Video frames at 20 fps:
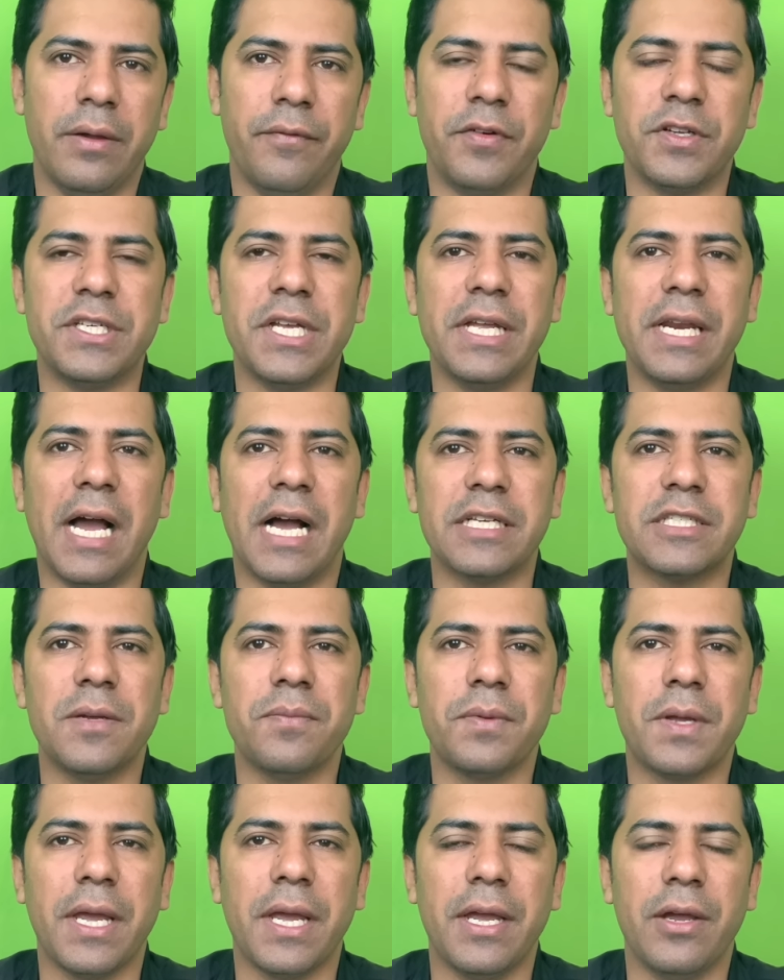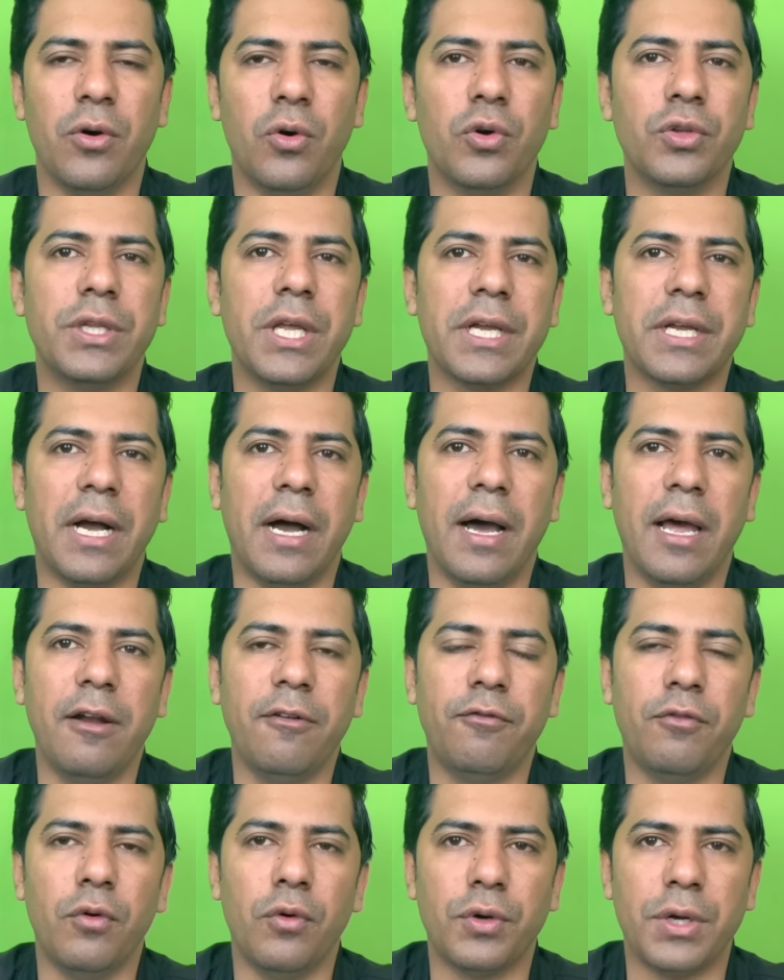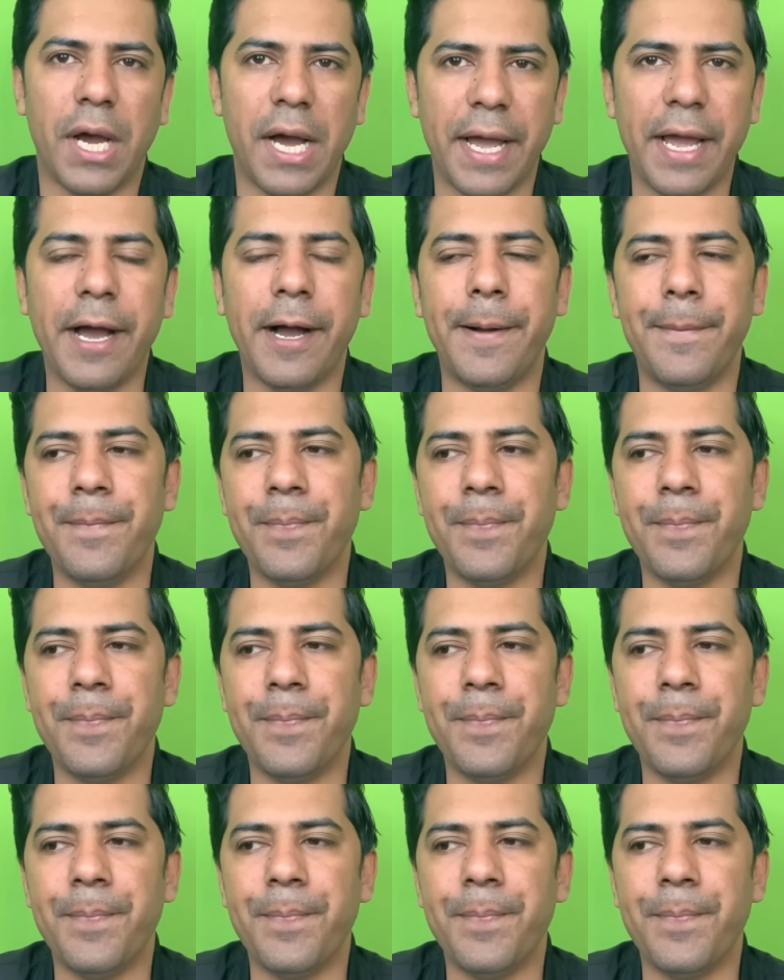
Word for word: वजीर अजम के अहदे का हल्फ उठाया